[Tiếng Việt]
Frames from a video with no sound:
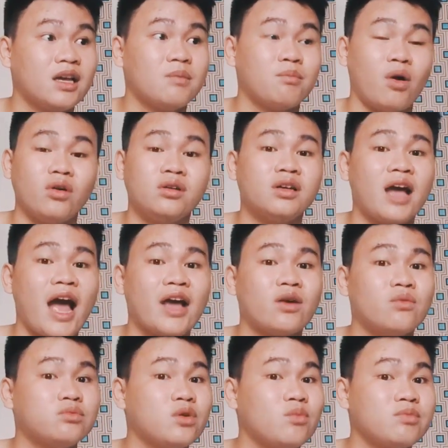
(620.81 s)
mọi người ai
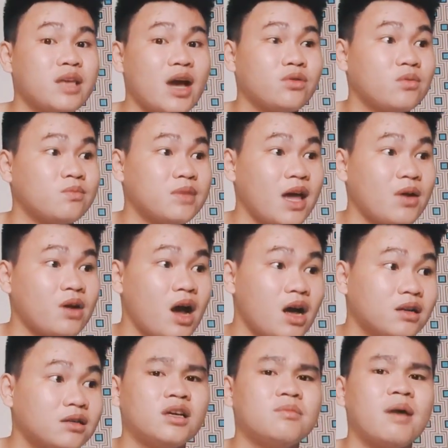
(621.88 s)
cũng nhốn nháo nhốn nháo
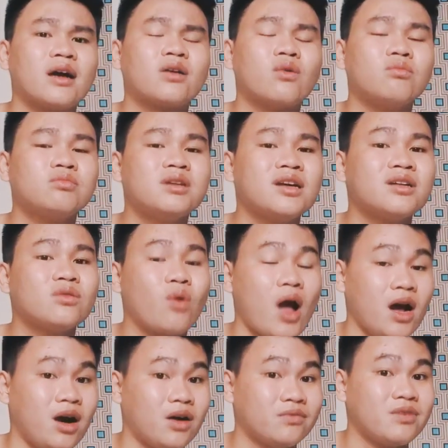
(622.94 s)
hết, thì bạn cũng nên
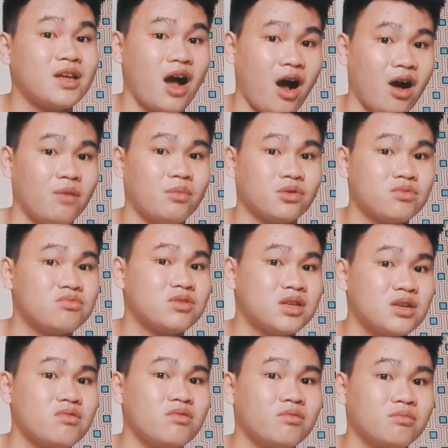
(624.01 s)
hòa hợp với họ một chút
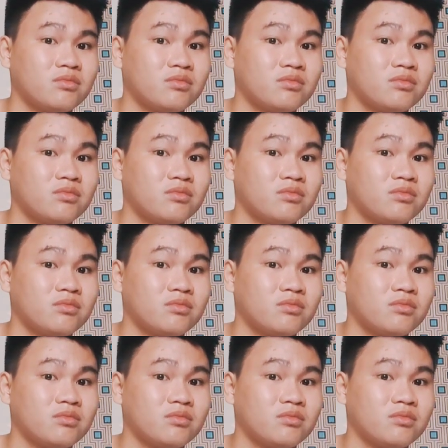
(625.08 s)
xíu.